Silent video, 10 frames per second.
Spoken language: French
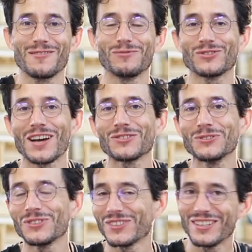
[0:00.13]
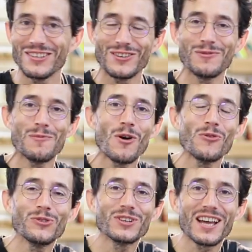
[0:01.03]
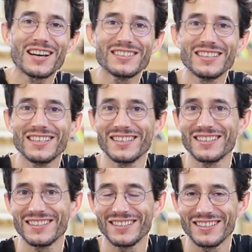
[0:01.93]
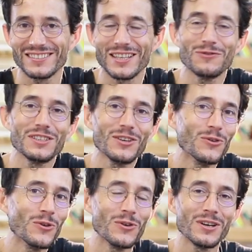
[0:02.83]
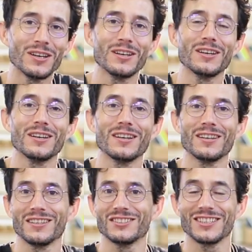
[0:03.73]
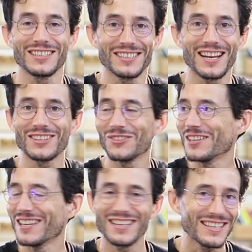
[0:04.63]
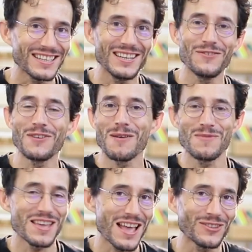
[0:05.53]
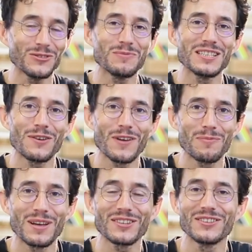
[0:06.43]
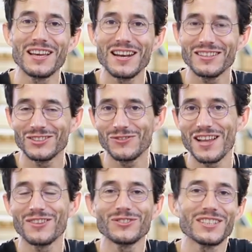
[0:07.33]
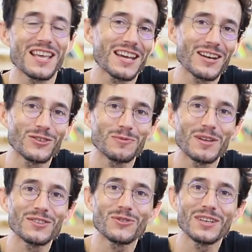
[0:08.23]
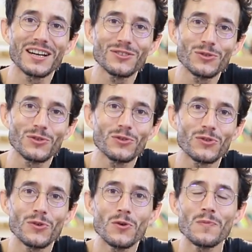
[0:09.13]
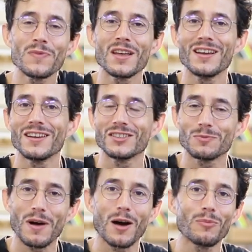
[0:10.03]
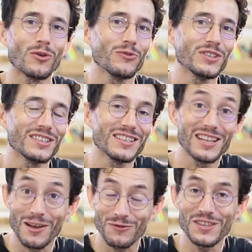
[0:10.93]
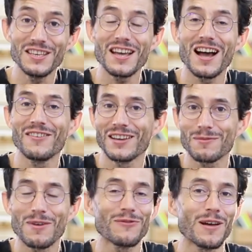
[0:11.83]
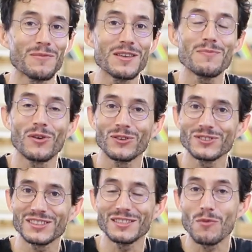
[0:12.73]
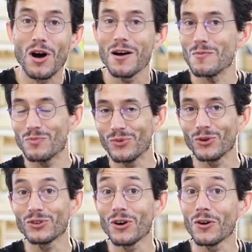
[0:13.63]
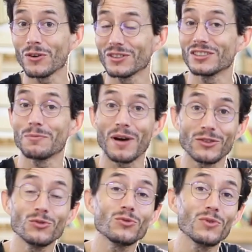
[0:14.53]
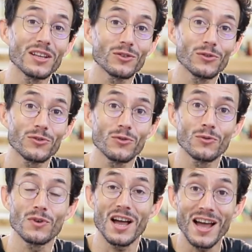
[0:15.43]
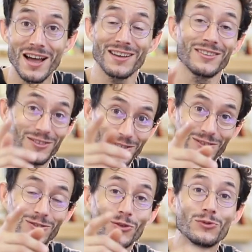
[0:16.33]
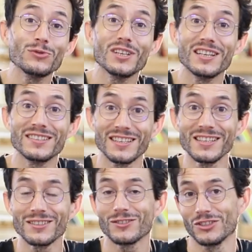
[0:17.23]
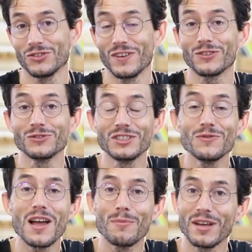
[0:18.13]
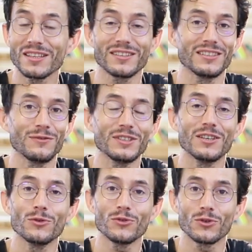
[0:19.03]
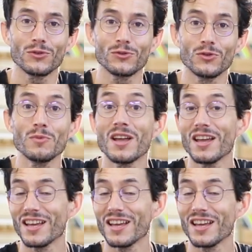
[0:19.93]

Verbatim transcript: Bonjour à tous. Au moment où vous regardez cette vidéo, j'ai quitté l'atelier. Il est fermé, il y a toutes mes affaires personnelles. Je vous l'ai annoncé il y a quelques semaines sur les réseaux sociaux. Je pars profiter de la vie avec ma famille pendant six mois. Pour autant, je n'ai pas du tout l'intention, un, de vous délaisser. Je vais continuer à mettre des vidéos sur YouTube.